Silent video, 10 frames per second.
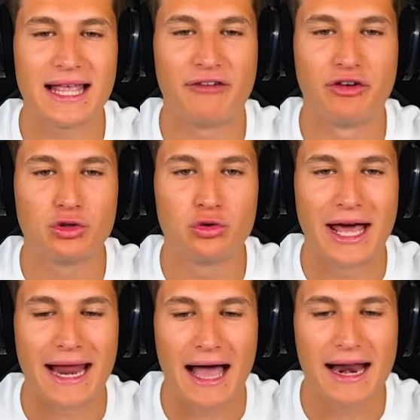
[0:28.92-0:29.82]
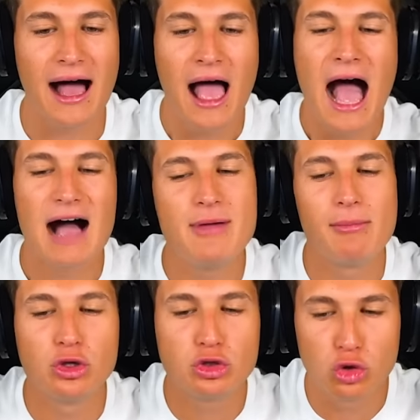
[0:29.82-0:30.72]
della fortuna rara
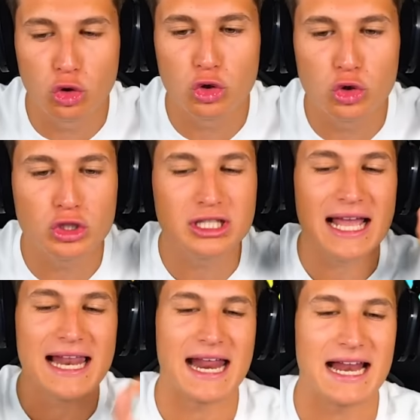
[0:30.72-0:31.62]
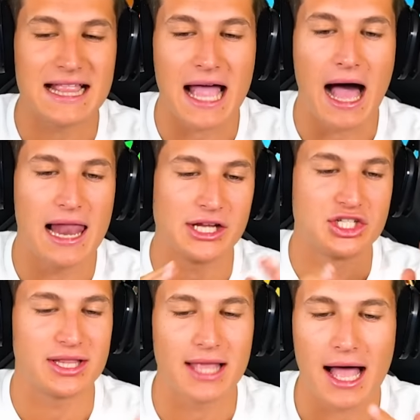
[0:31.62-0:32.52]
abbiamo tutte le rarità,
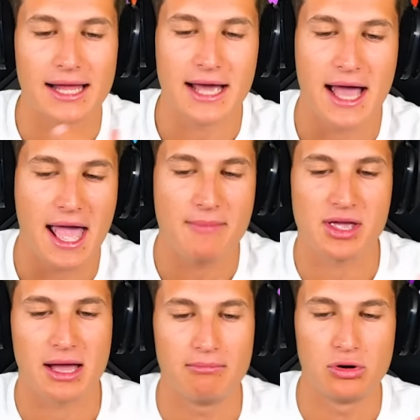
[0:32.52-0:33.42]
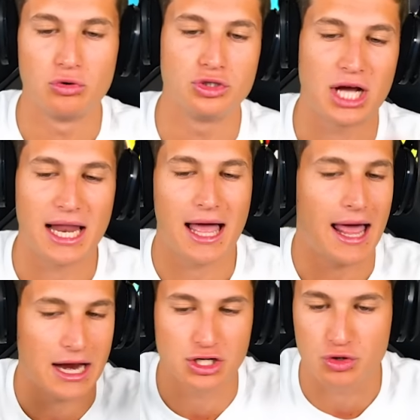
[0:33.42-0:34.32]
leggendaria, epica, blu, gialla,
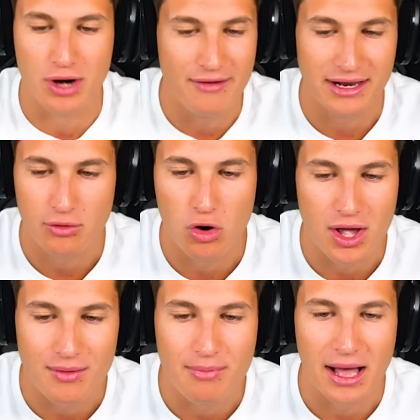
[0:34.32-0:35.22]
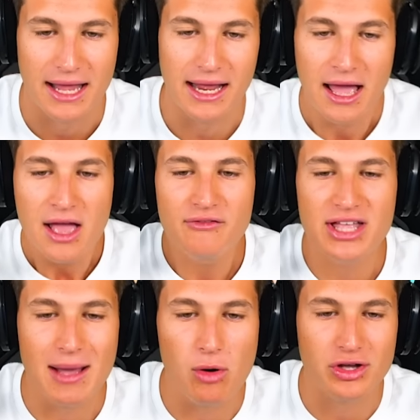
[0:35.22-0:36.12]
arancione, verde, quello che vi pare.
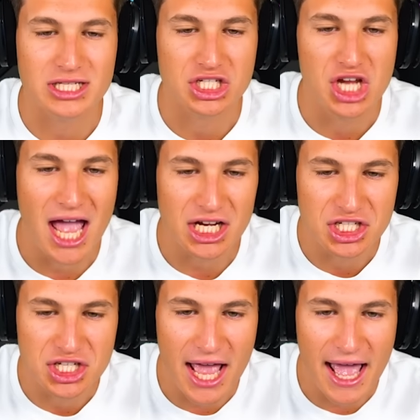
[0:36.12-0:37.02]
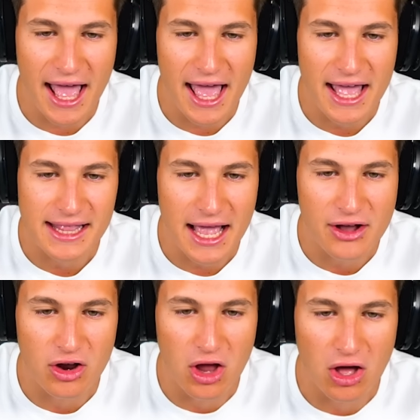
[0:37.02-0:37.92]
Vediamo cosa ci esce ed
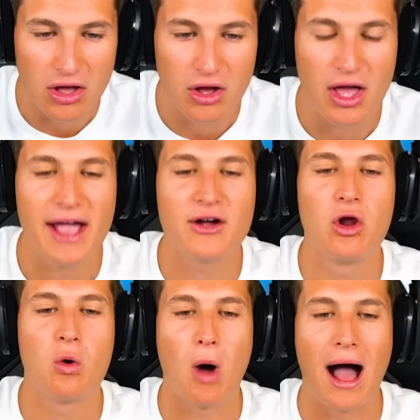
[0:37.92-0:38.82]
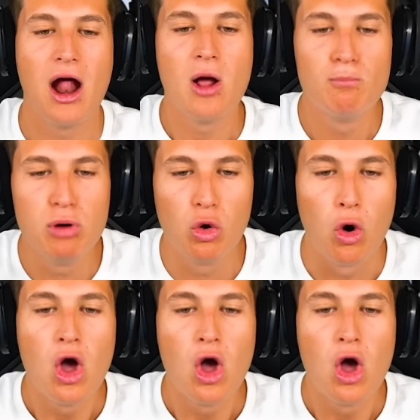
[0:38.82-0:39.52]
eccolo, Eccolo qua, blu,